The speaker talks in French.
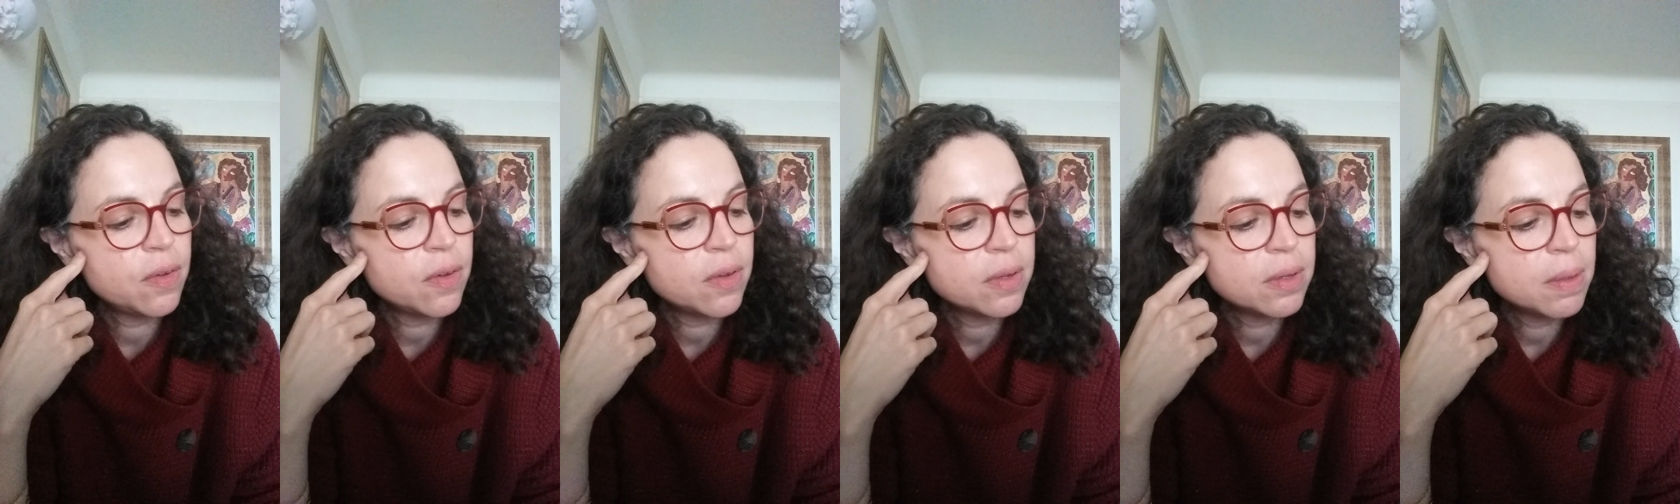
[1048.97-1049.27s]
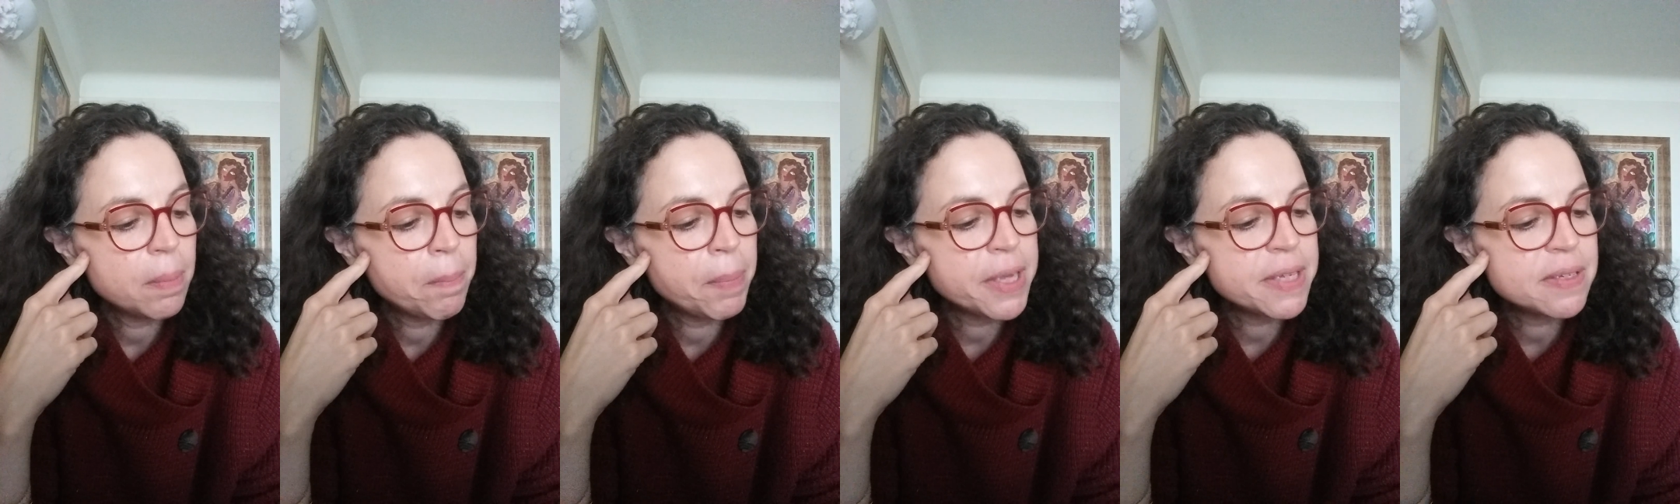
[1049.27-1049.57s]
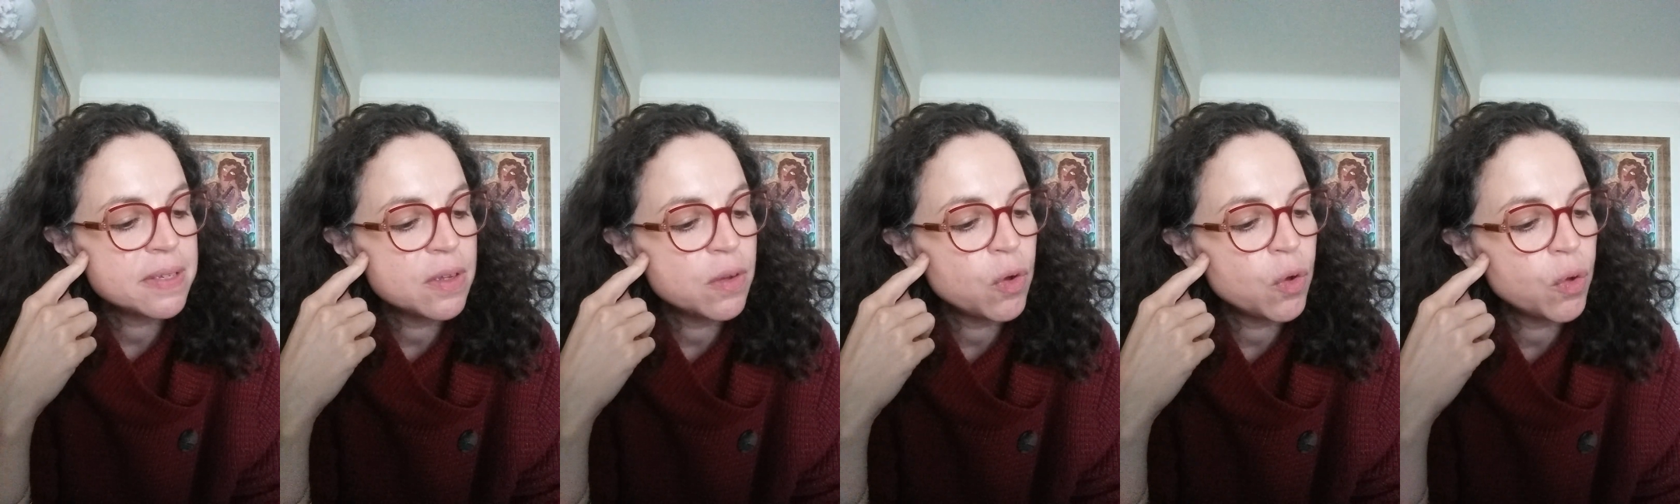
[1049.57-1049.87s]
passez en
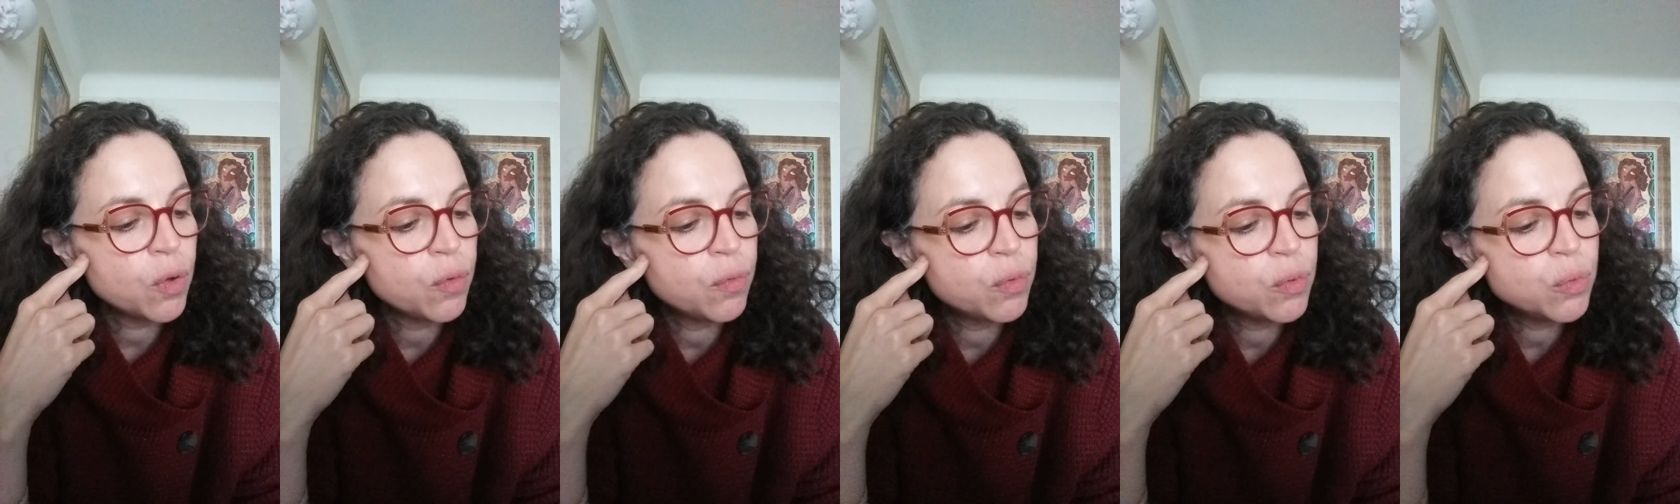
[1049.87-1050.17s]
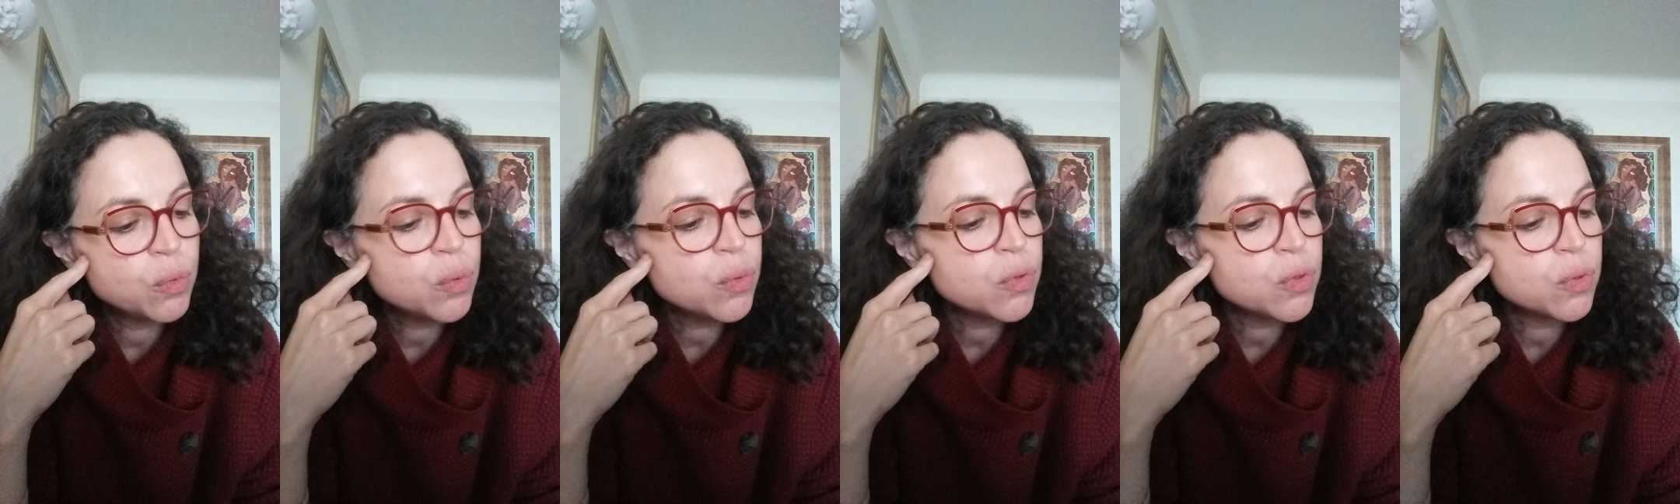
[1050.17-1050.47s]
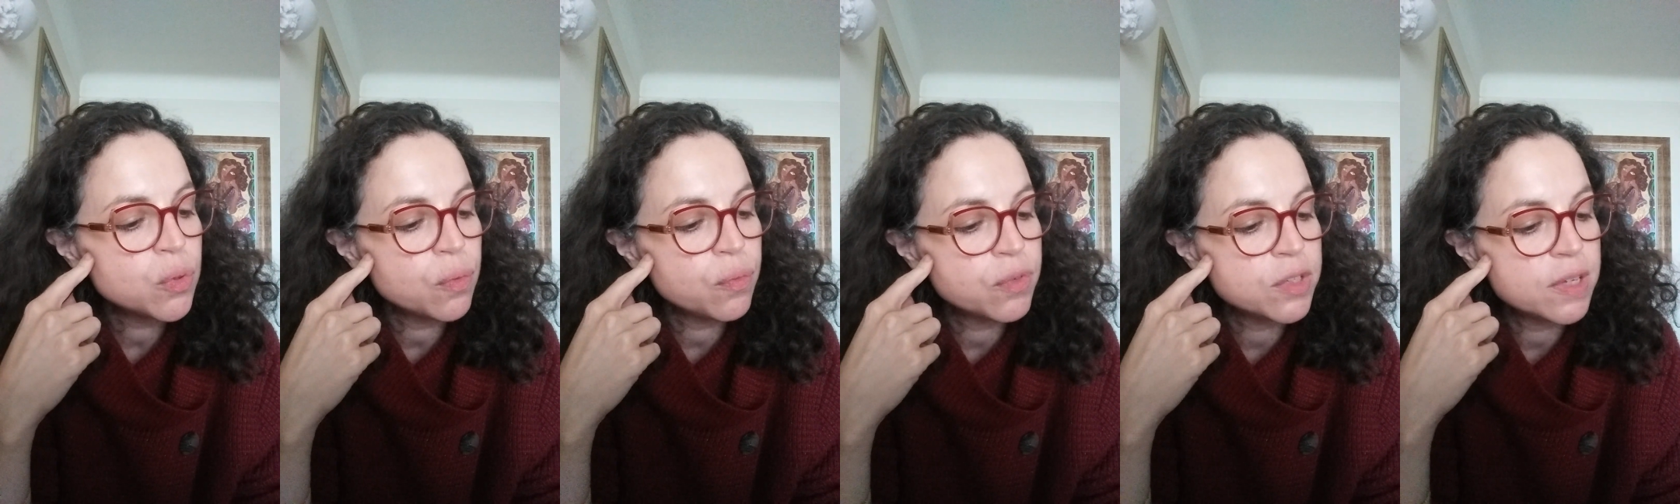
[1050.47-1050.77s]
revue tout ce que
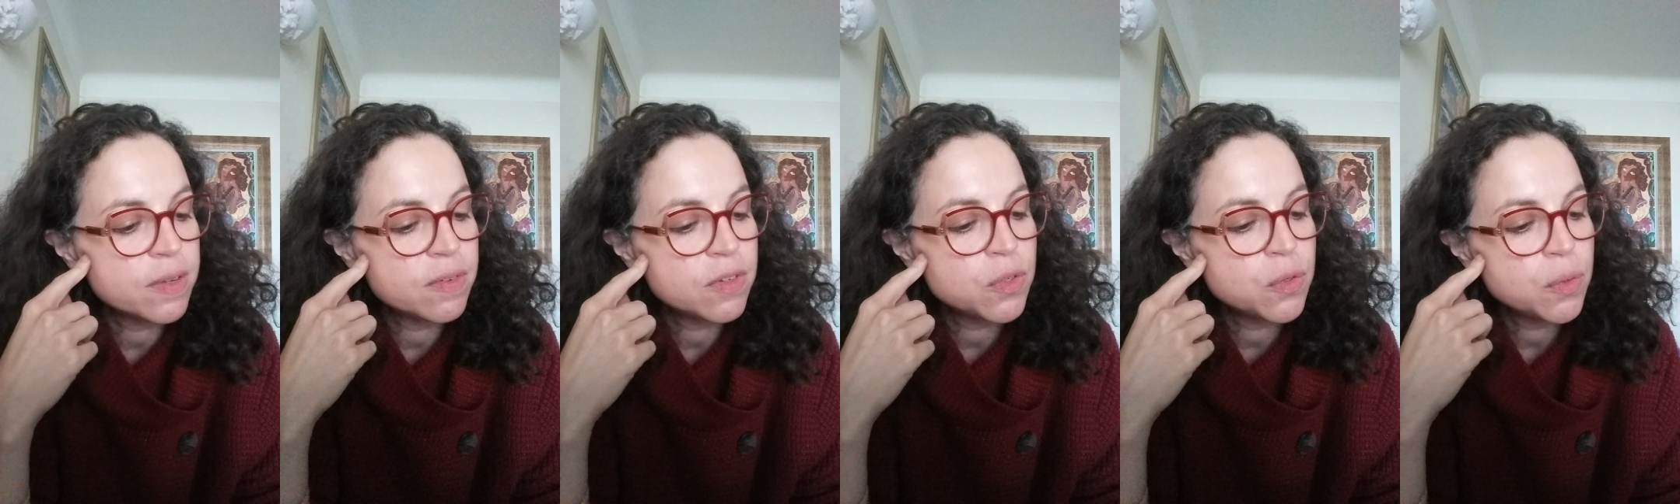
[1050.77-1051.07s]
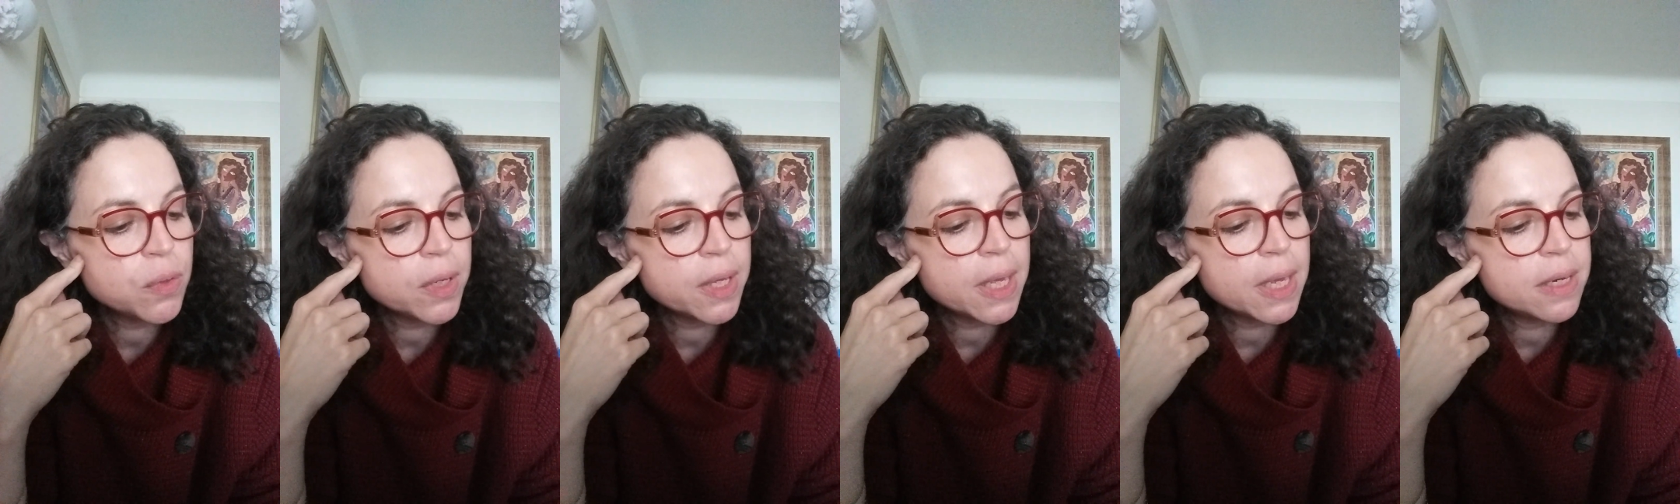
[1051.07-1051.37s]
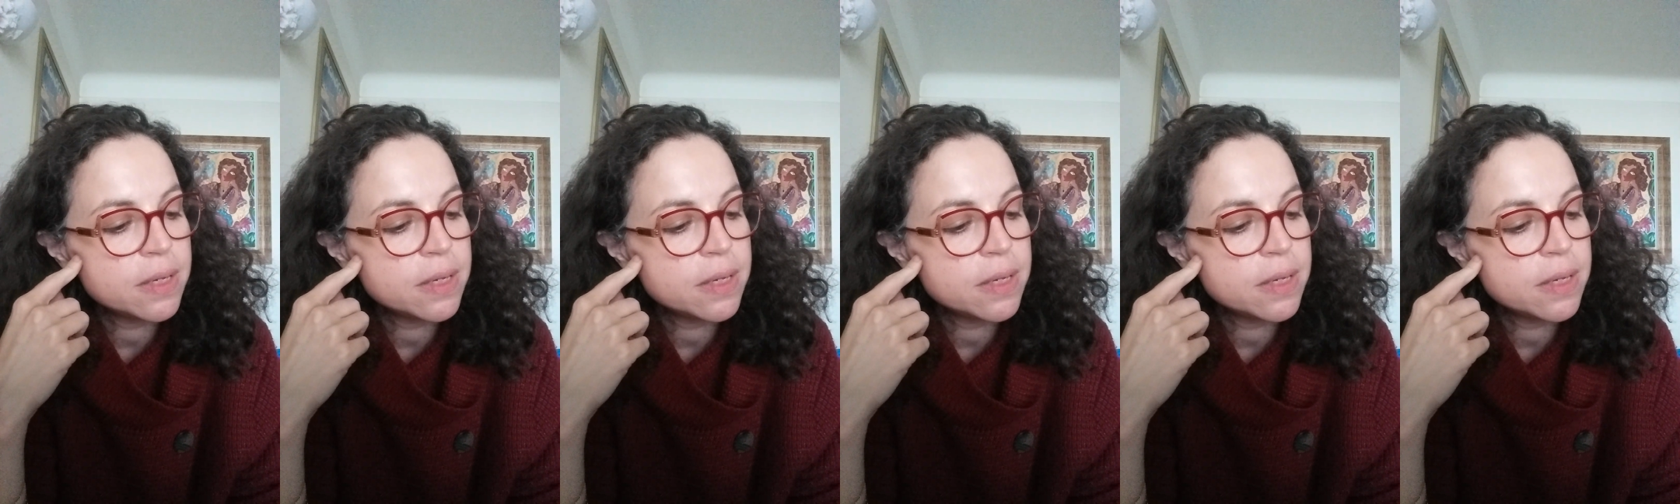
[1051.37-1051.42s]
vous avez su réaliser